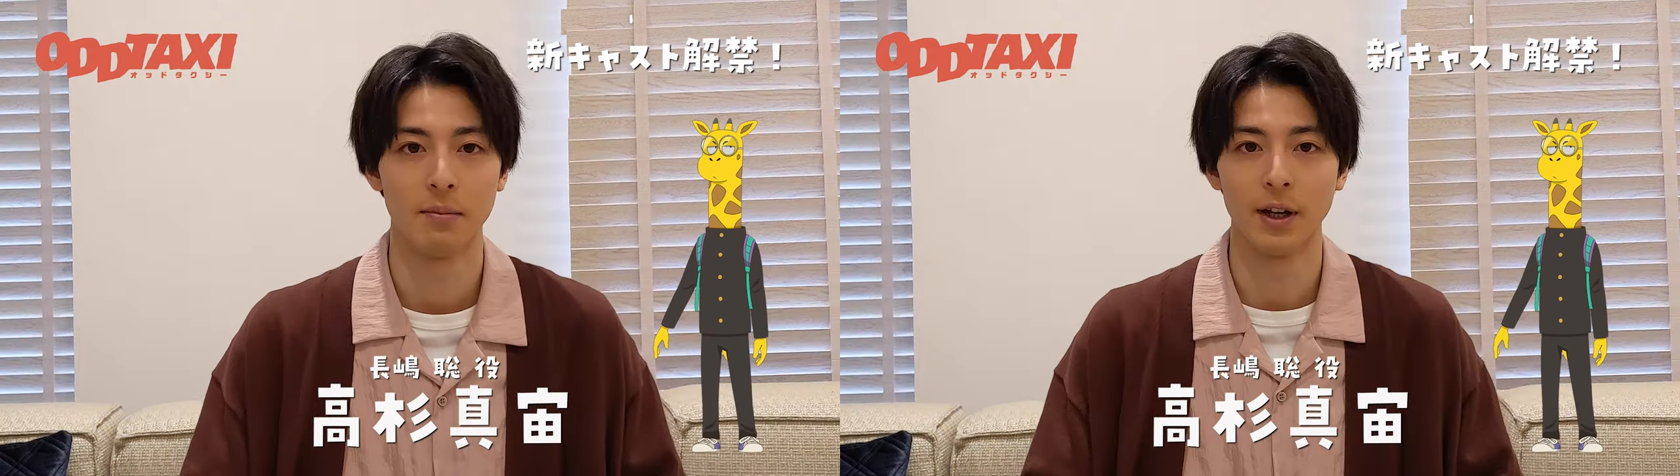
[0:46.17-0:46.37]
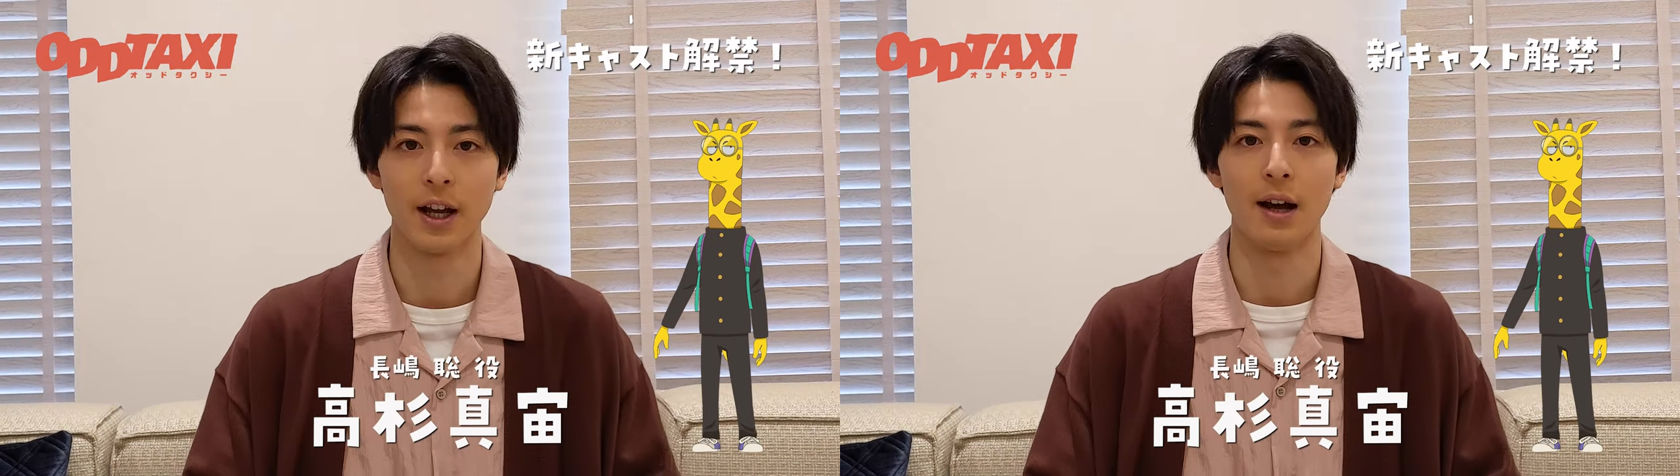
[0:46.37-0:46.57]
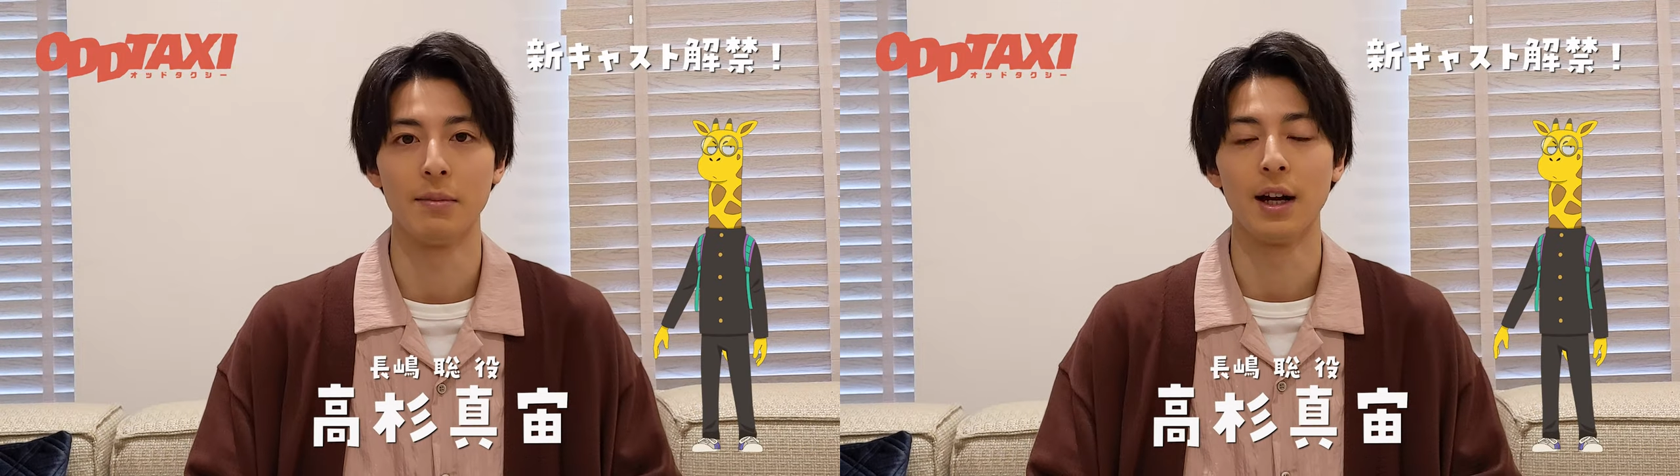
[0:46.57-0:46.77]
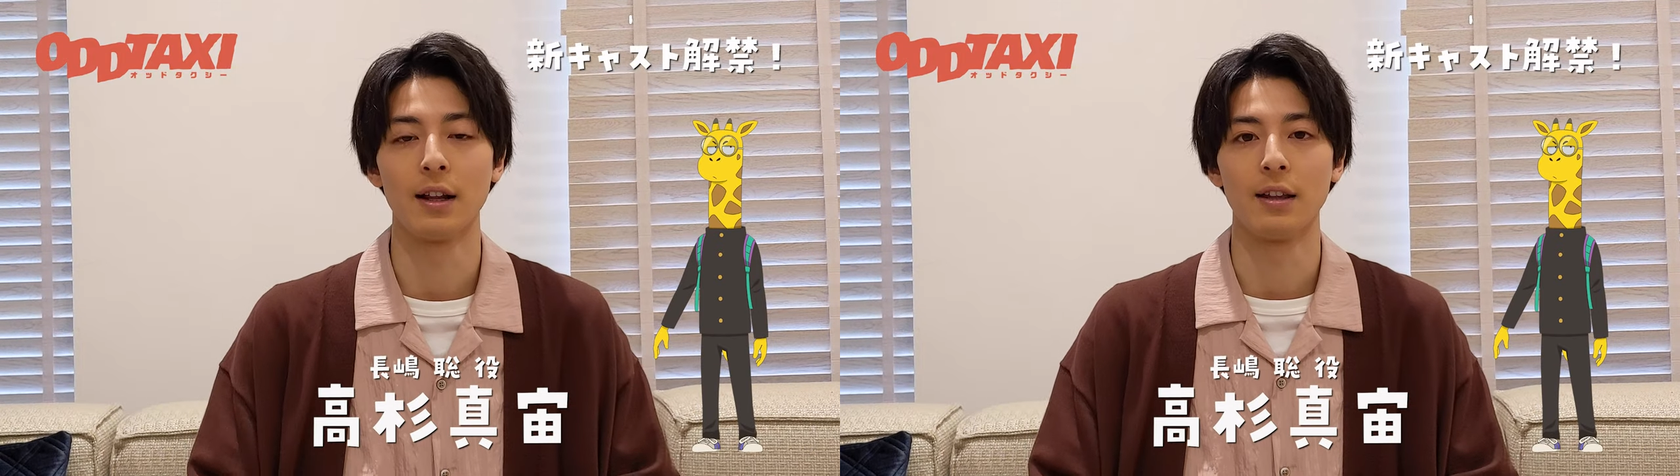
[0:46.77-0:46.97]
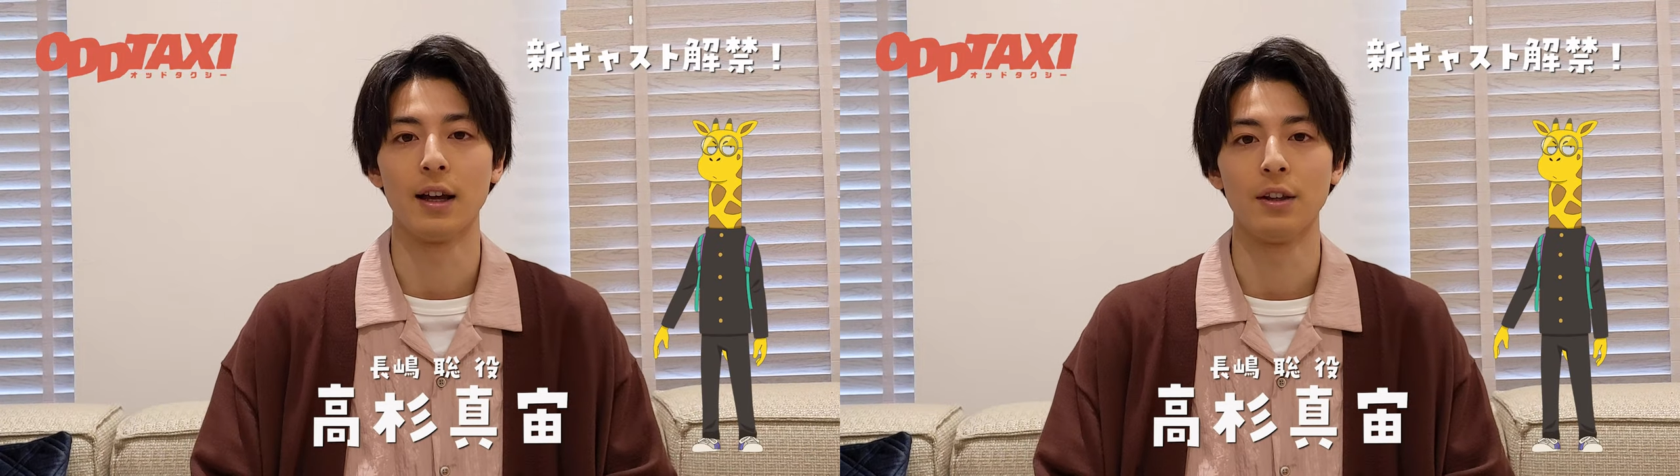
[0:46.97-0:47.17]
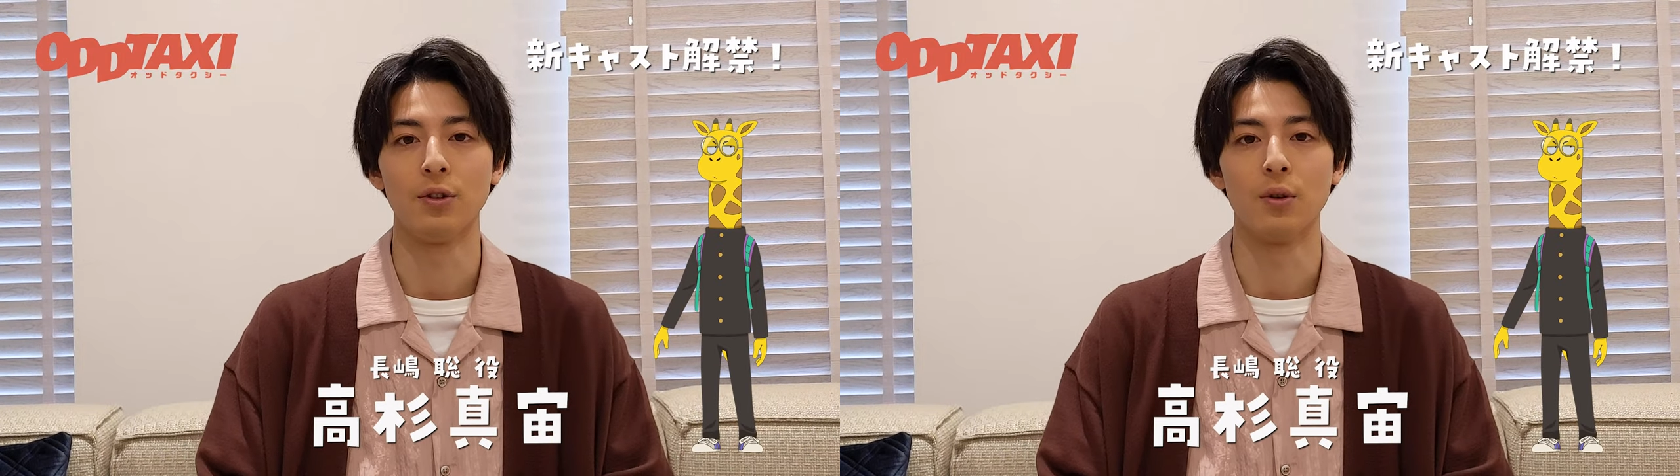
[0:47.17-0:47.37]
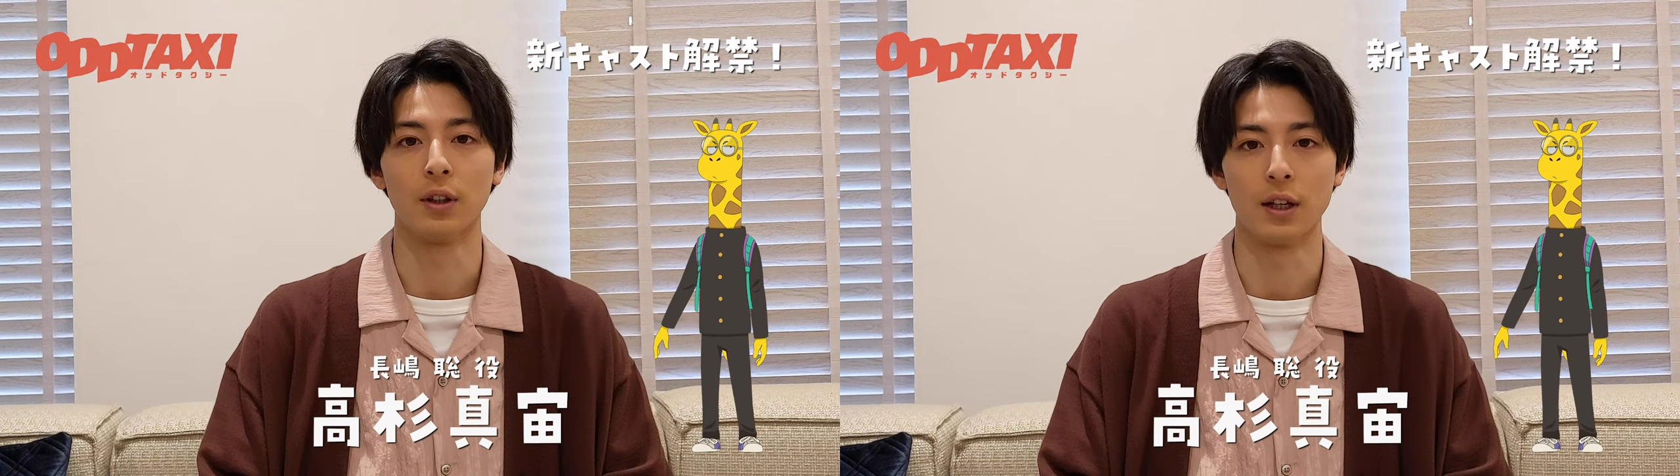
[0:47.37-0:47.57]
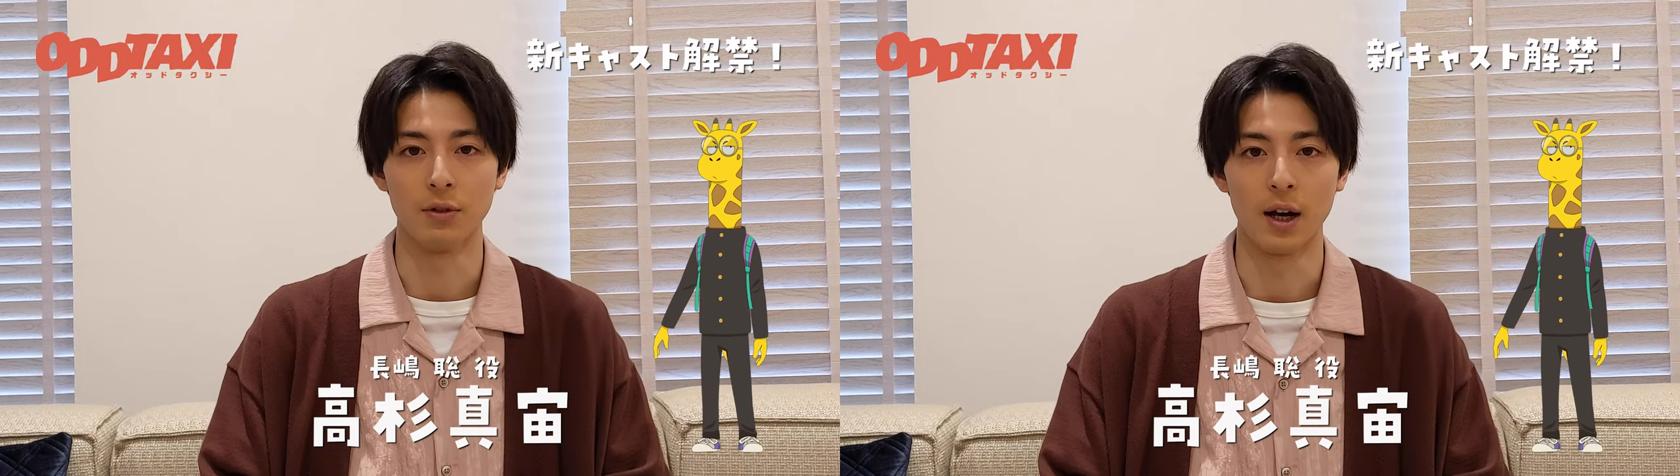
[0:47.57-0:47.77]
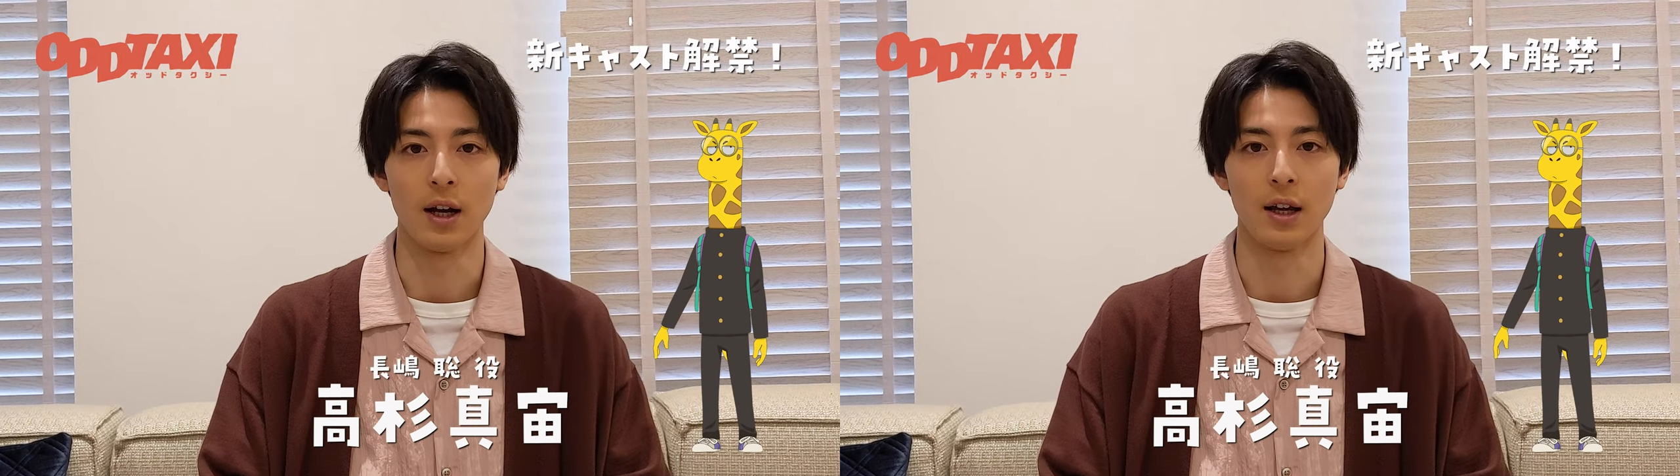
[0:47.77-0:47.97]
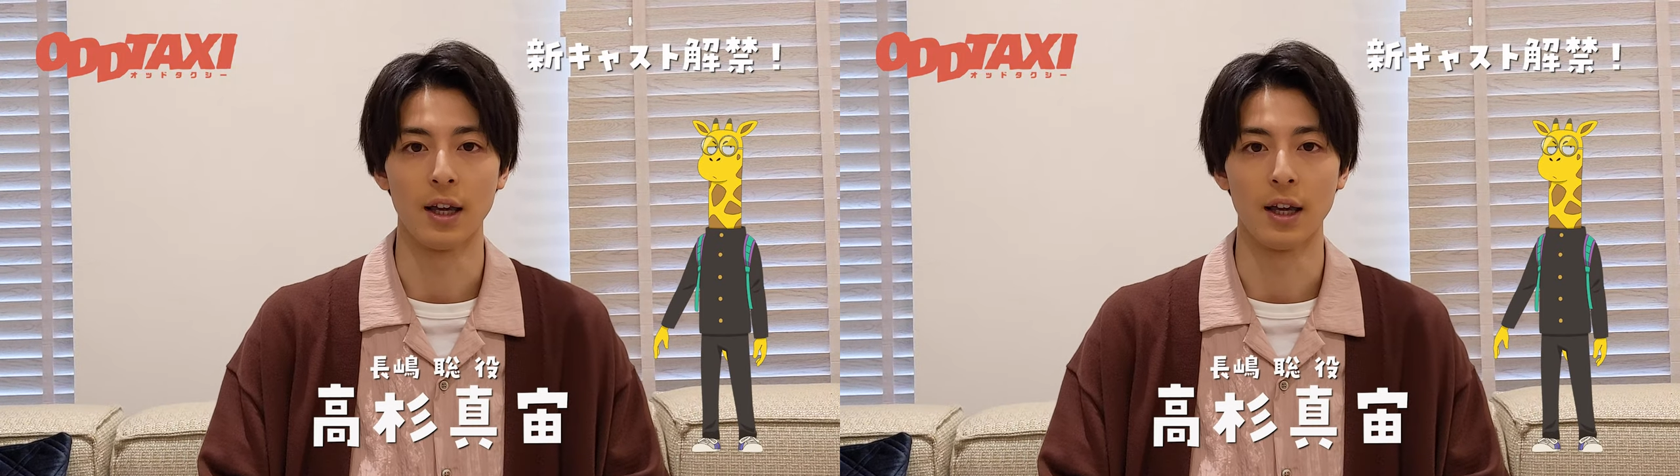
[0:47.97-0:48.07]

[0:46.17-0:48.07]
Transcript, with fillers: まだ見られてないという方には、